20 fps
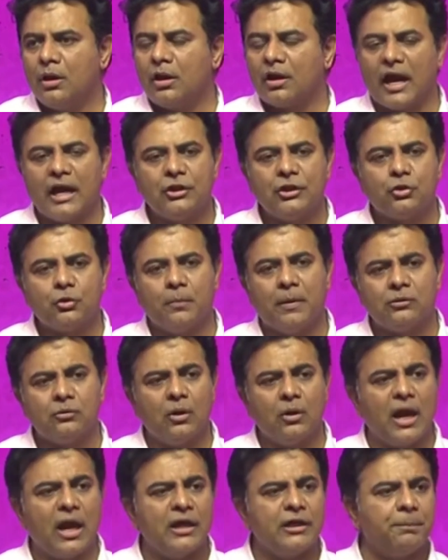రైతు బంధు
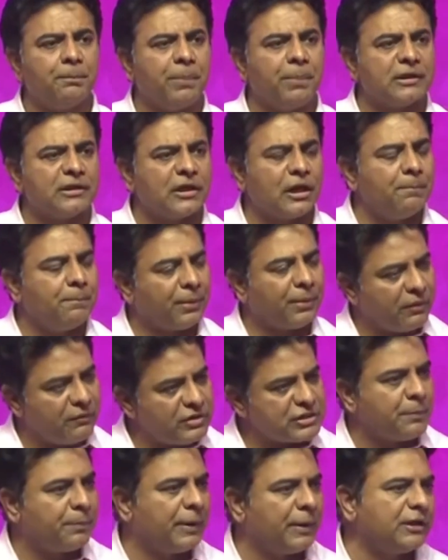లాంటి పథకం
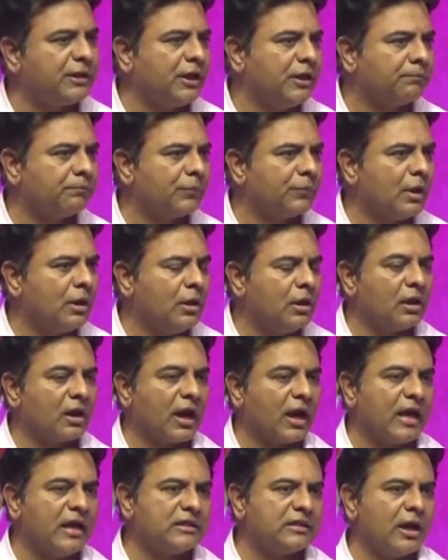ప్రవేశపెట్టి
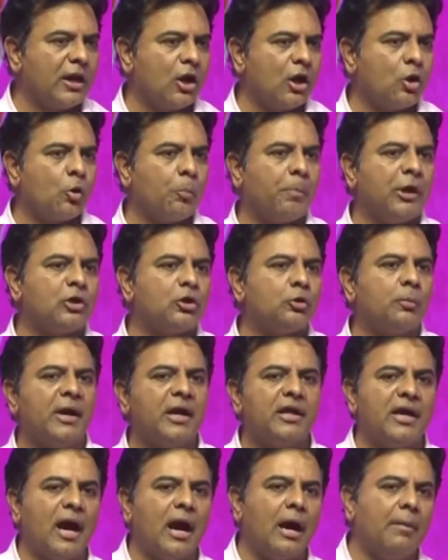రైతన్నకు పెట్టుబడి
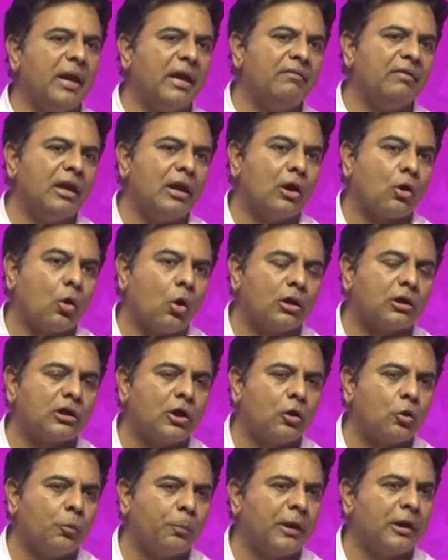యాభై వేల కోట్ల
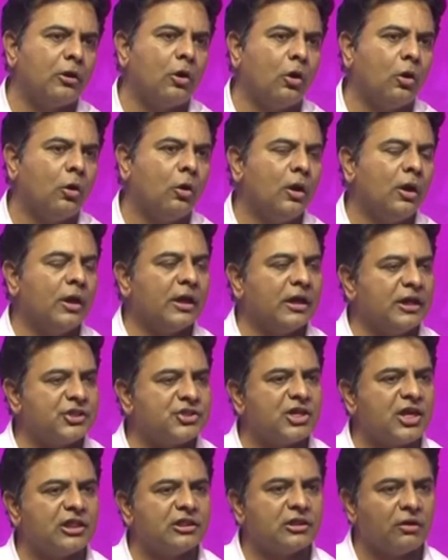రూపాయల్లో
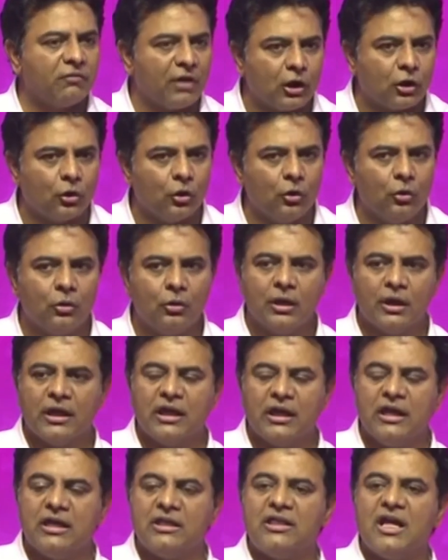ఇచ్చేంత వరకు
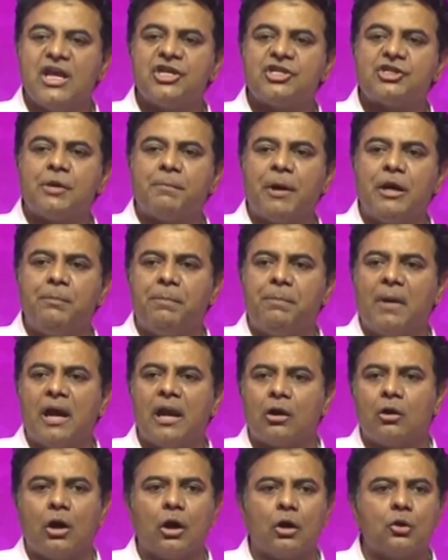ఈ దేశ
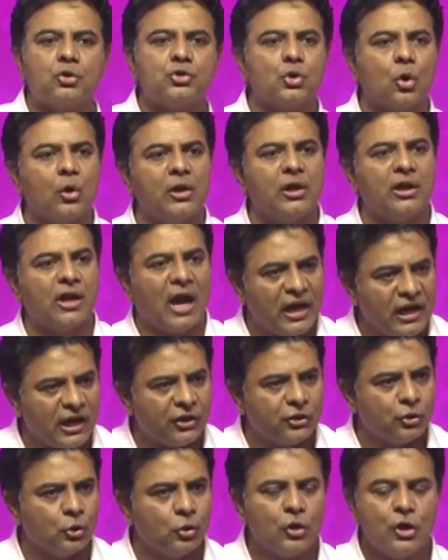పరిపాలకులకు సోయి
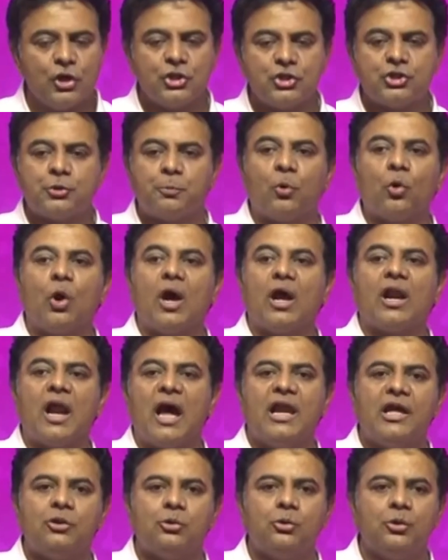రాలేదు స్పృహ
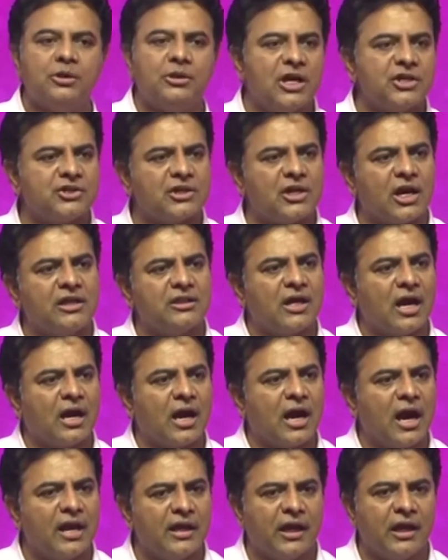రాలేదు ఈ దేశ
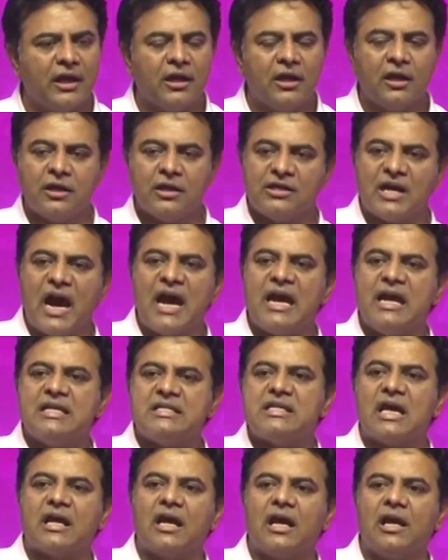రైతాంగానికి న్యాయం
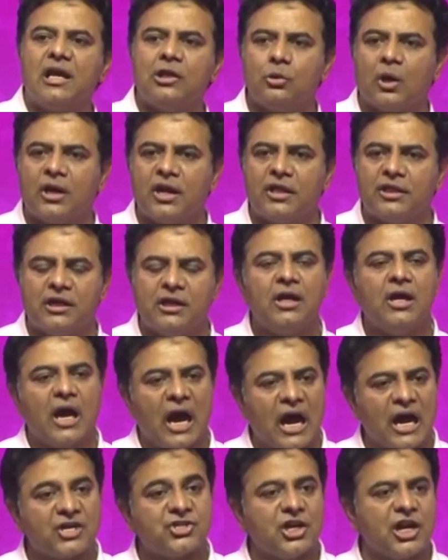జరగలేదు అన్నది
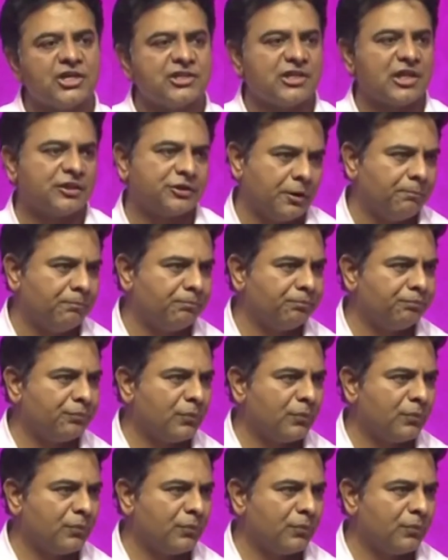అక్షర సత్యం